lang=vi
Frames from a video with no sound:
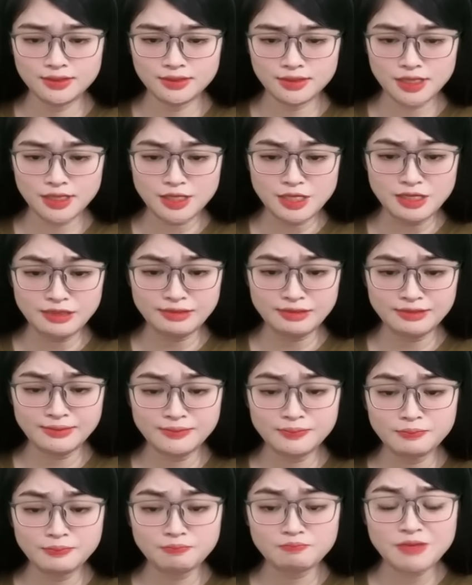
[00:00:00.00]
Thế nhưng
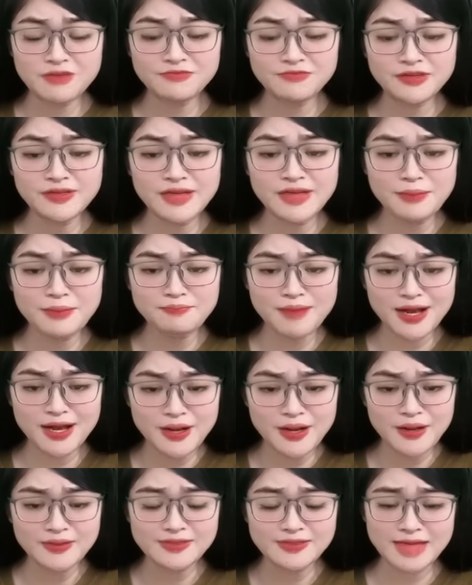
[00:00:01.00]
mày vẫn đang mang
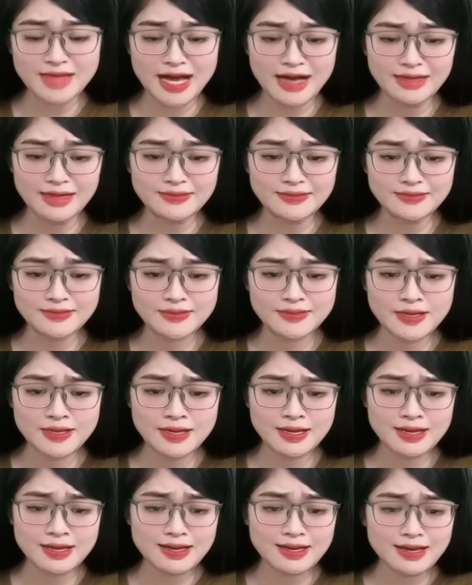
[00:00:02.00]
họ Giang.
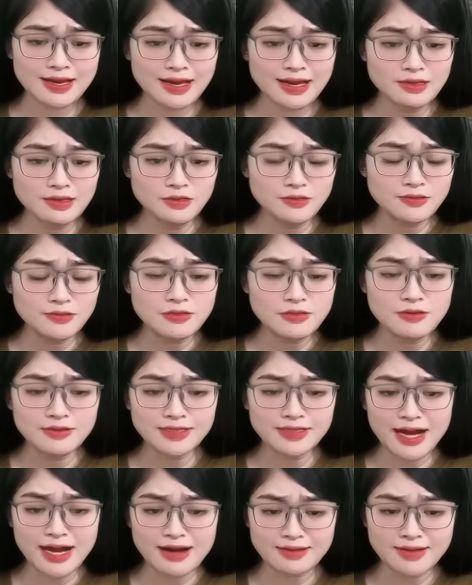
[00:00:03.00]
Ai ở
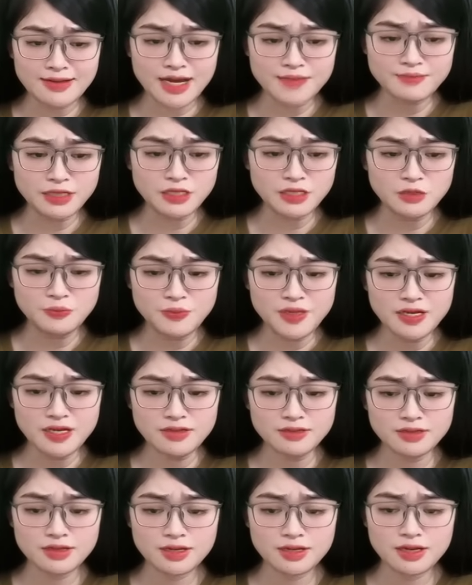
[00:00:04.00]
Hương Cảng này mà không biết?
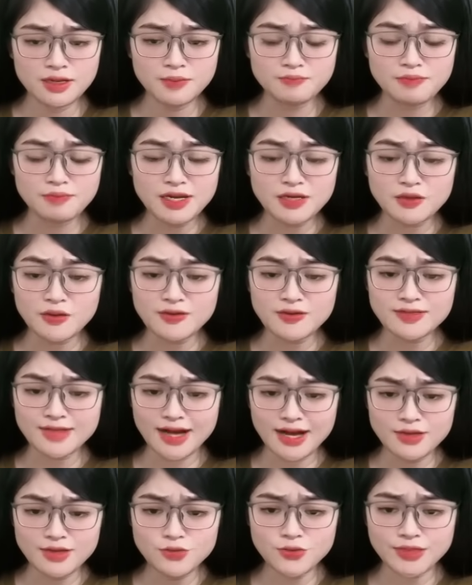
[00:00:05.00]
Mày là con
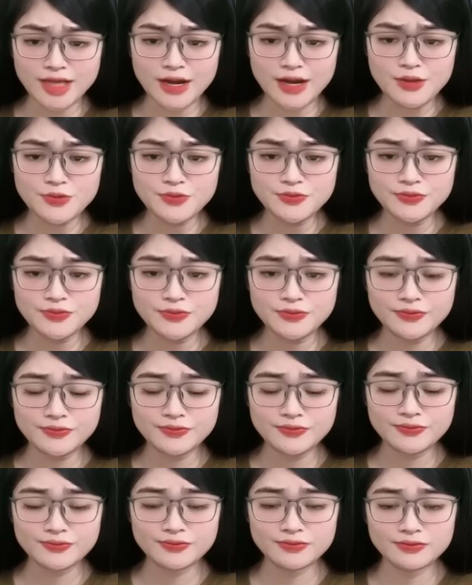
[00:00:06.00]
gái của tao.
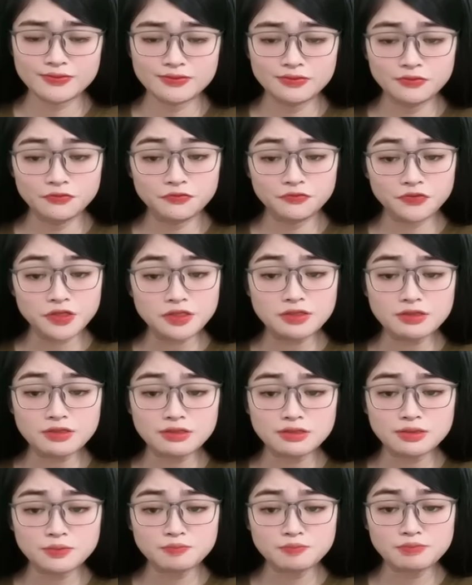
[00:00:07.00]

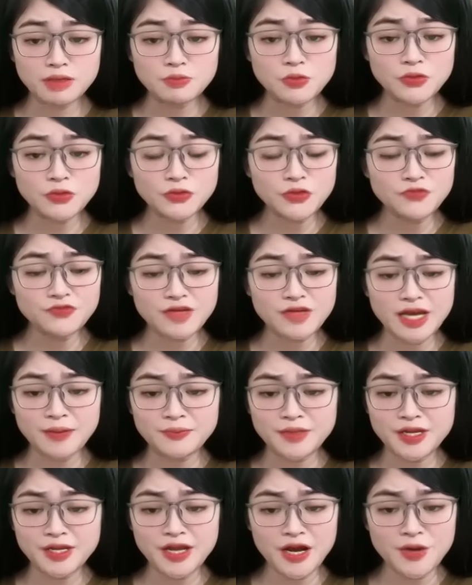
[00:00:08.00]
Vậy bà muốn tôi phải làm
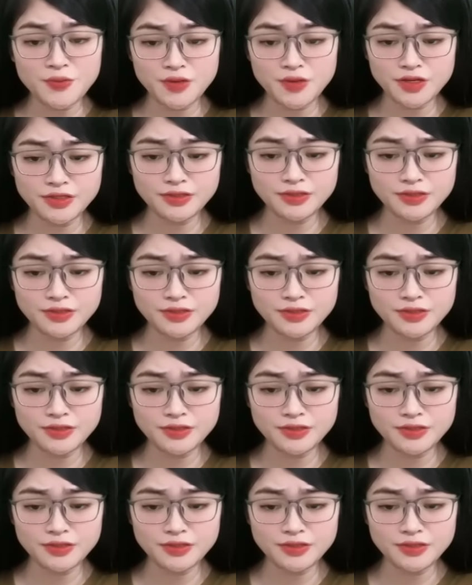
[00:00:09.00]
thế nào đây?